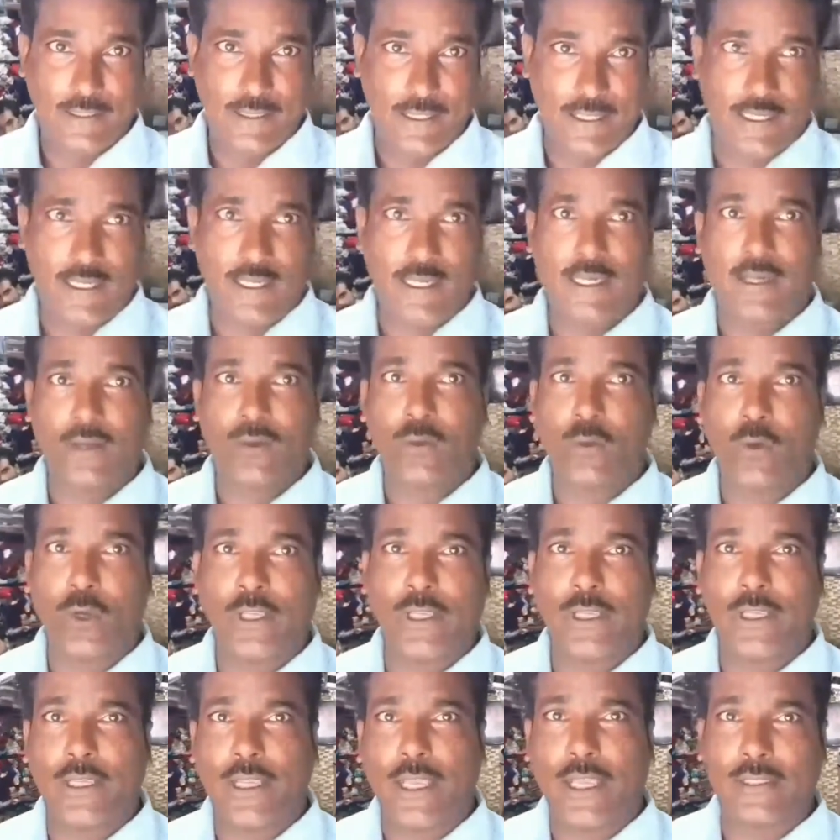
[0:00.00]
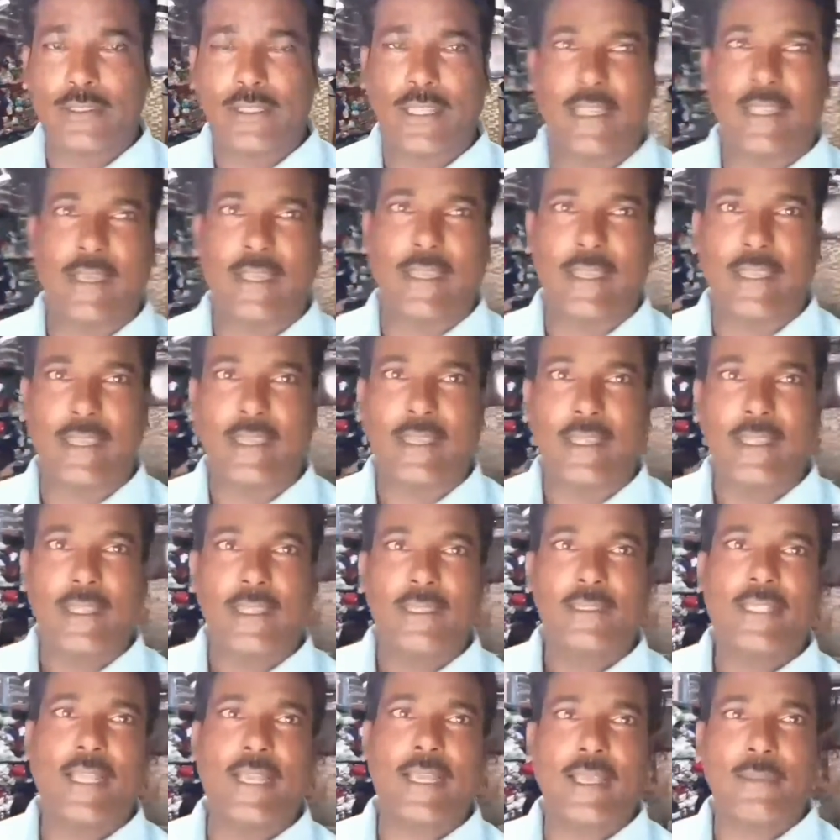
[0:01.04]
या कोई ऐसा लगे
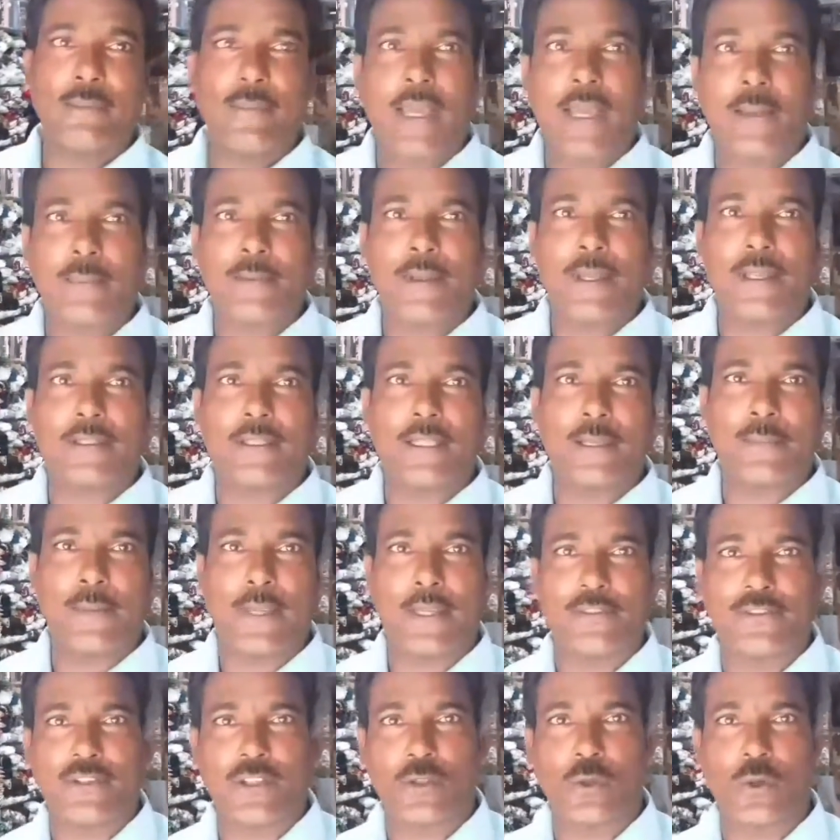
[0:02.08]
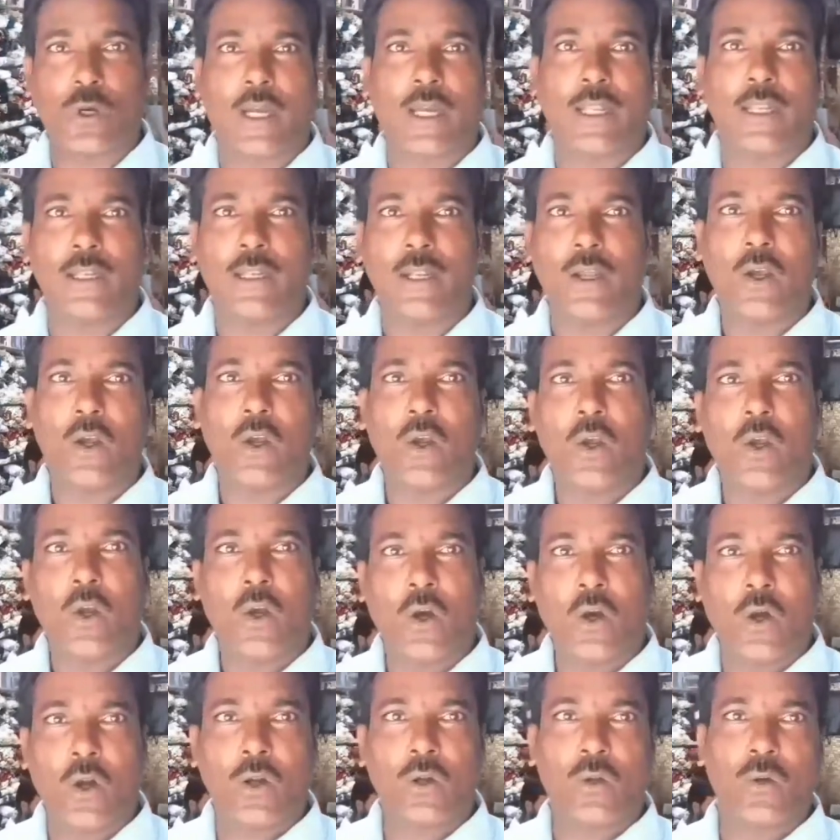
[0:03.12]
ताकि मैं आपके यहाँ से बेस्ट दुकान
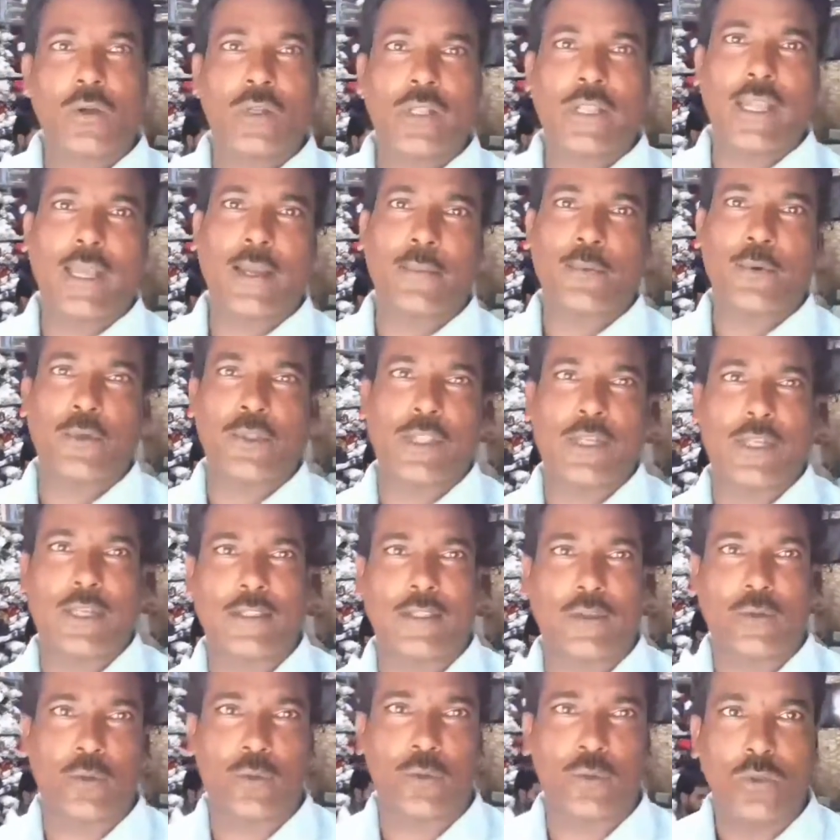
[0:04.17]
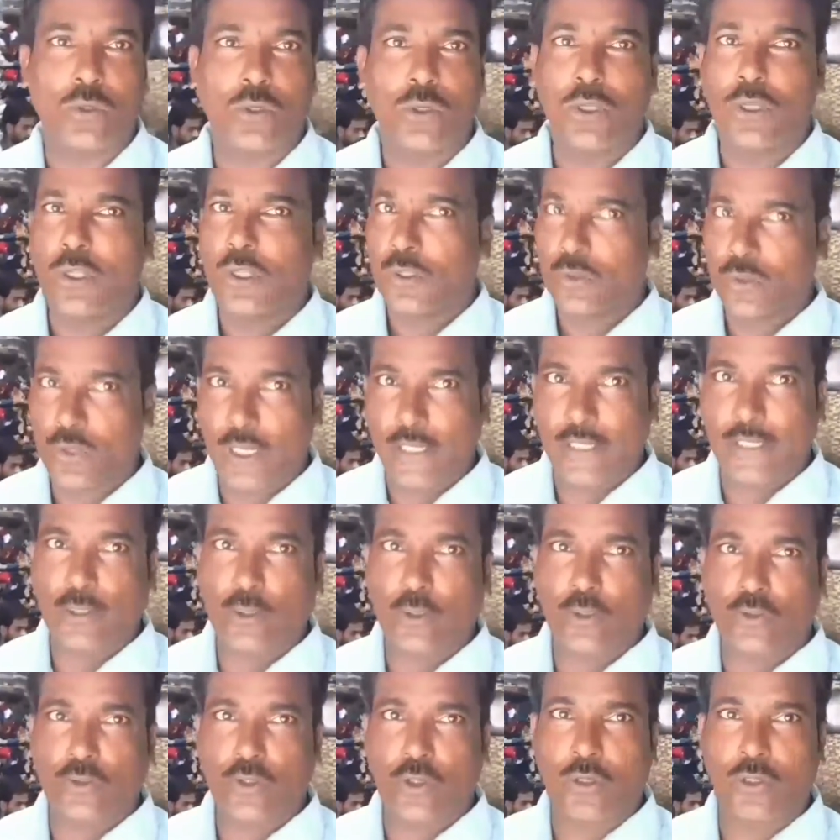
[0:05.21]
और ढूंढ के आपको दिखा सकूँ तो आइए
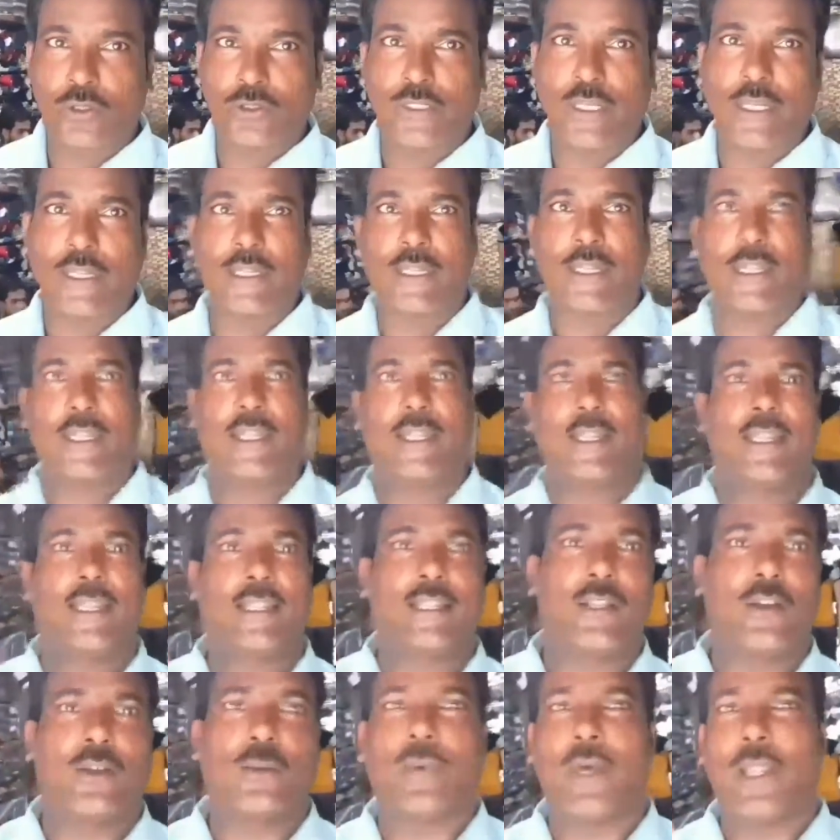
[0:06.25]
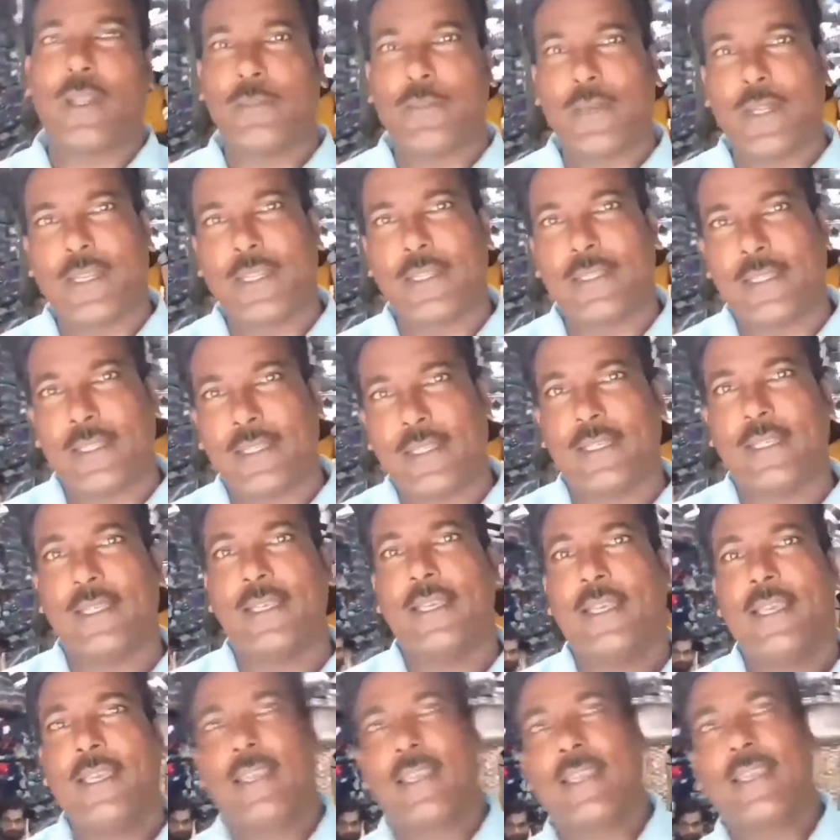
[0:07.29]
दोस्तों जानकारी कर लेते हैं और मालूम कर लेते
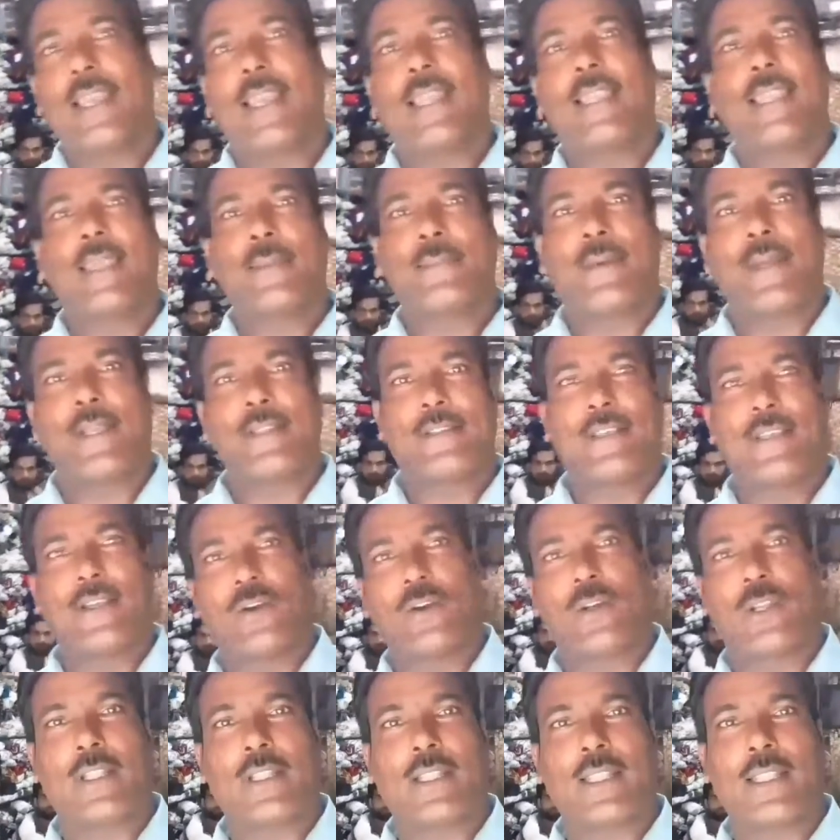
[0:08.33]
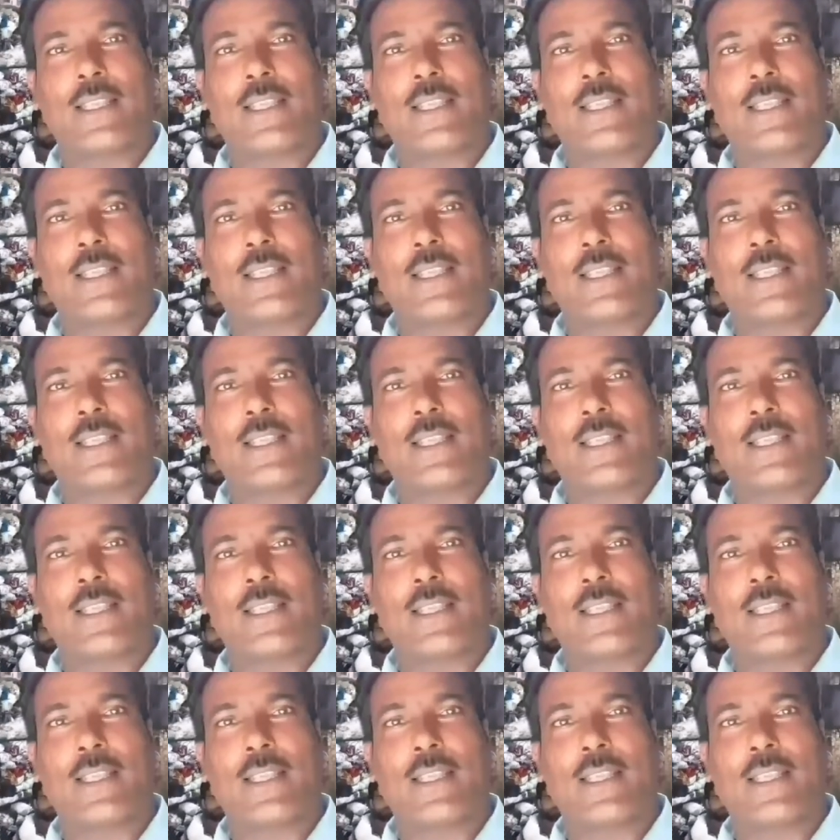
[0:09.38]
हैं क्या इनके पास है और